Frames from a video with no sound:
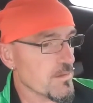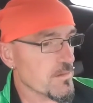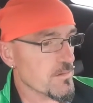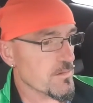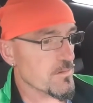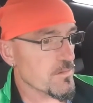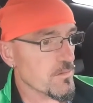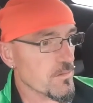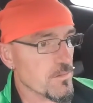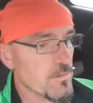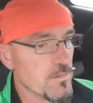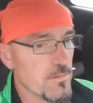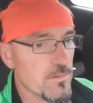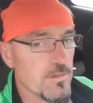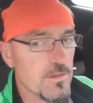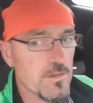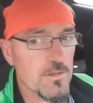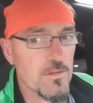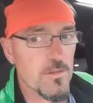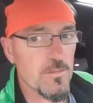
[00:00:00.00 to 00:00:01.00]
So,
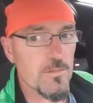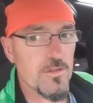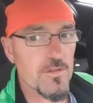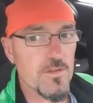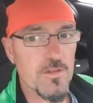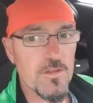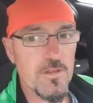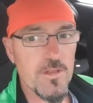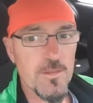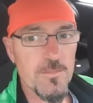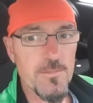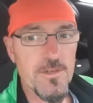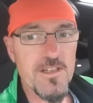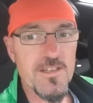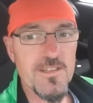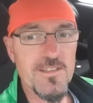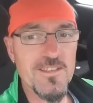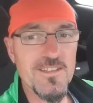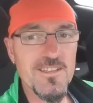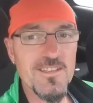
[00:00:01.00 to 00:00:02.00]
dann komme ich doch gleich
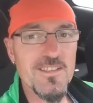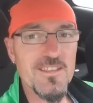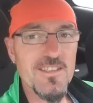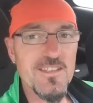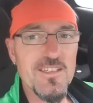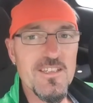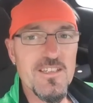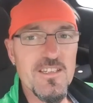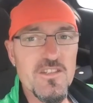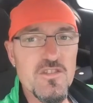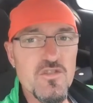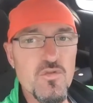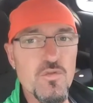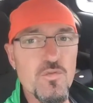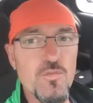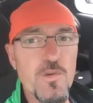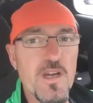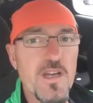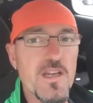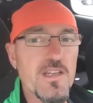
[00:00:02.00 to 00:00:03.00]
mal
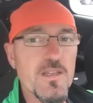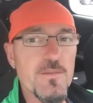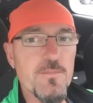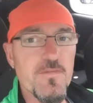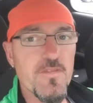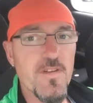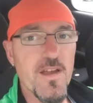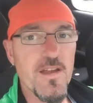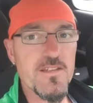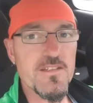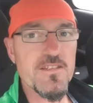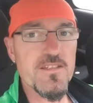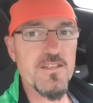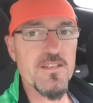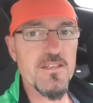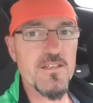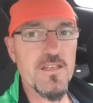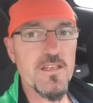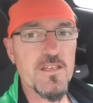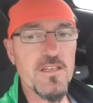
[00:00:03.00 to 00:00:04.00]
zu meinem
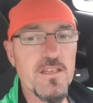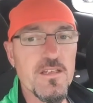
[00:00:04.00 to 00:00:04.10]
Fazit